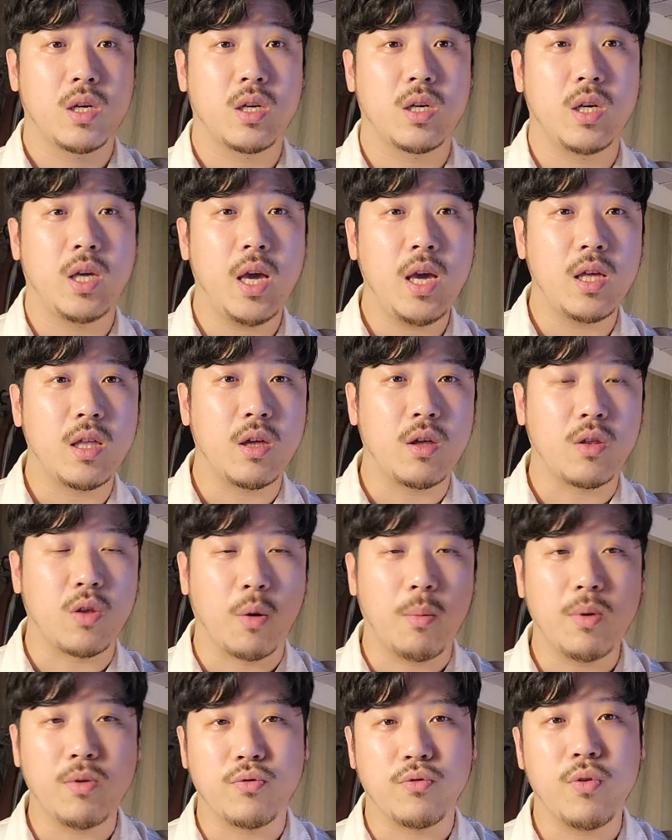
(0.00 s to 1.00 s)
그게 이제
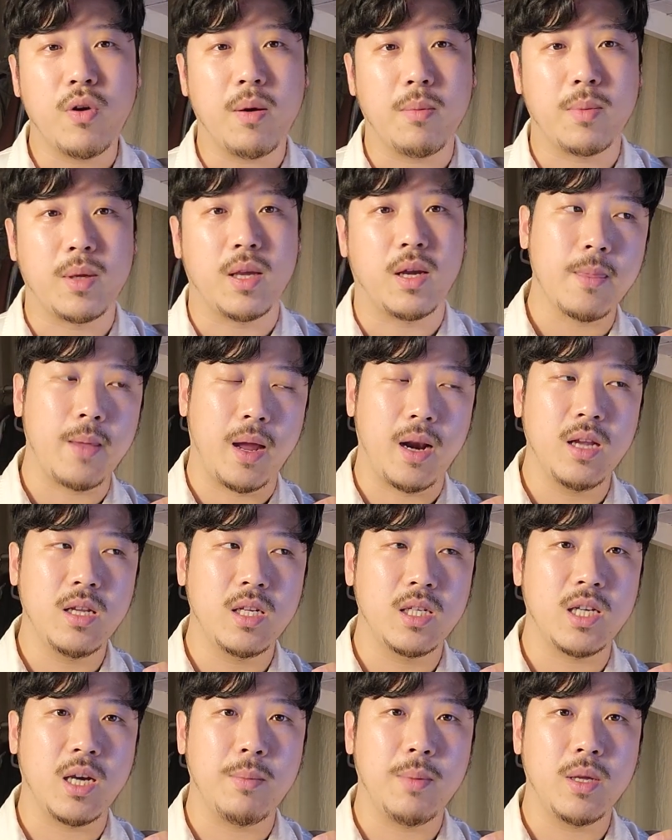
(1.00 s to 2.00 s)
정말 중요합니다. 예를
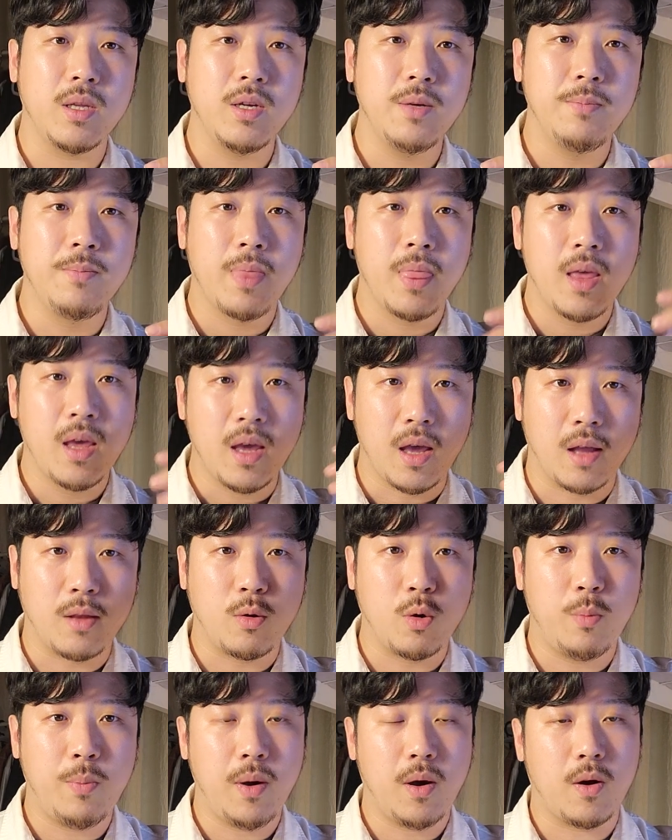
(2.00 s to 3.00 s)
들자면은
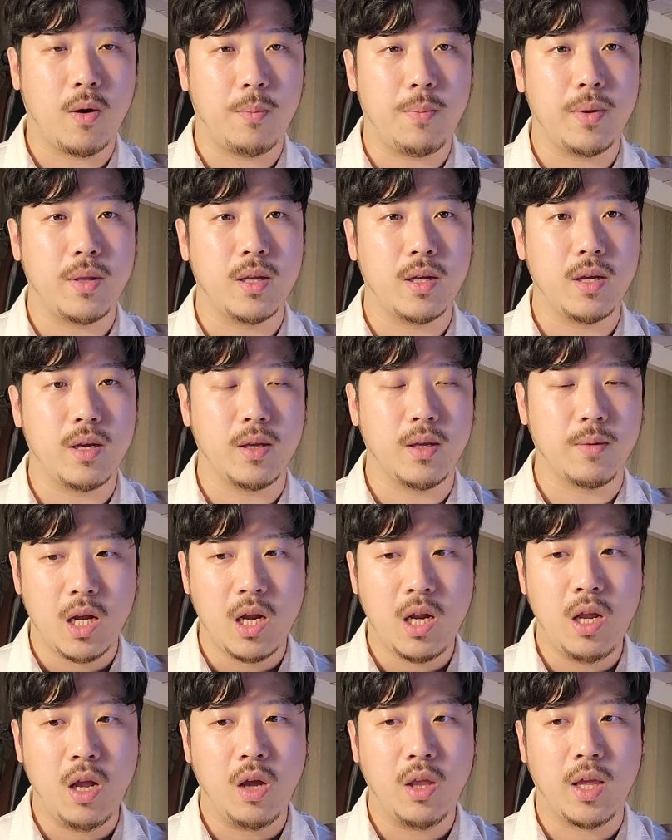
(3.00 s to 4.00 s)
에티오피아 커피는
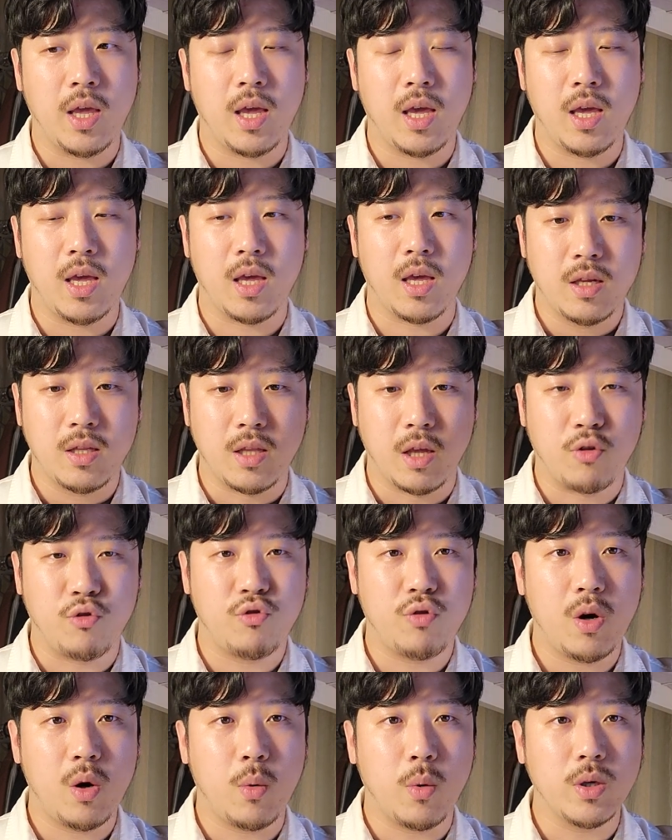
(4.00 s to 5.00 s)
1년에
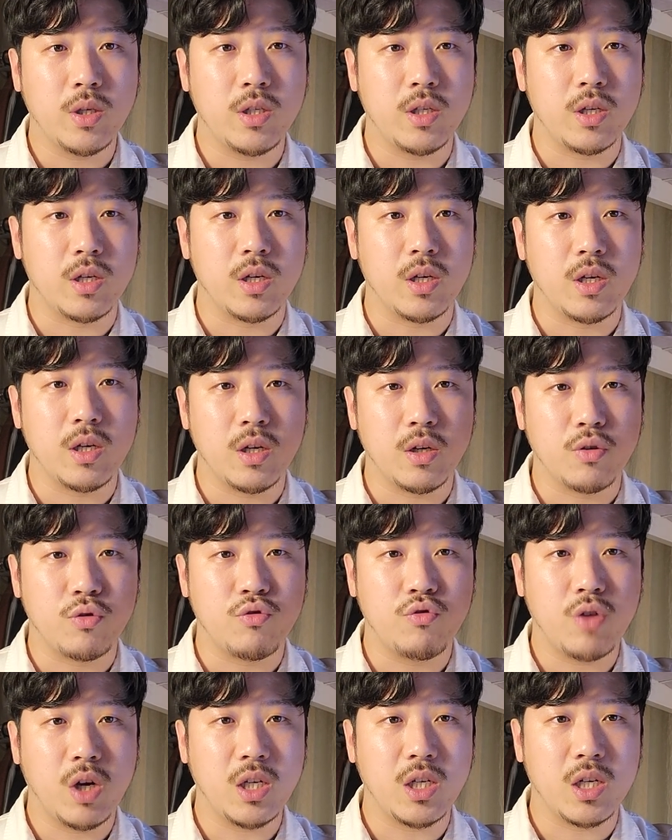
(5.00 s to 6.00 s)
내추럴 워시드를
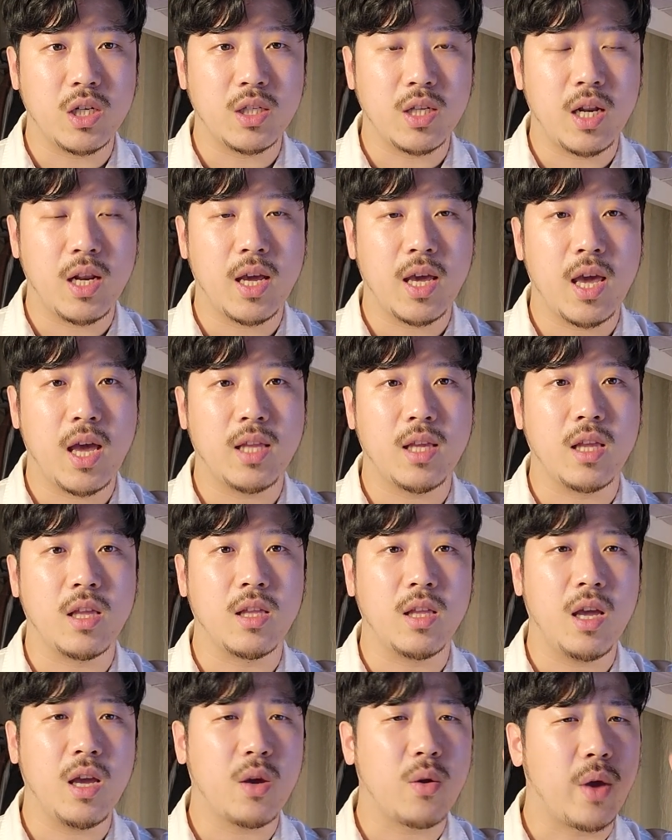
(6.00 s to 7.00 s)
두 가지를 셀렉해야
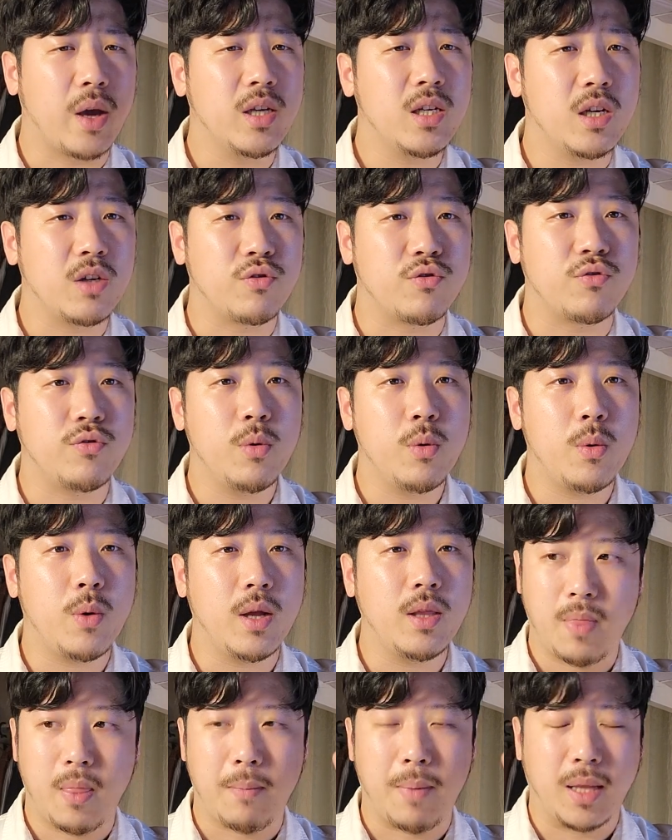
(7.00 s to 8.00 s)
되는데 굉장히
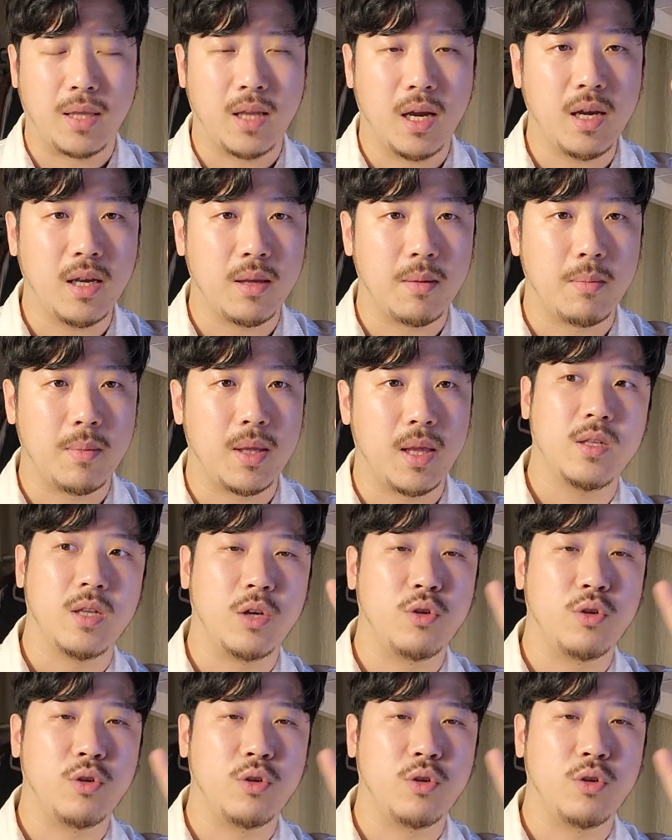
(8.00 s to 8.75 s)
중요한 바탕이 됩니다.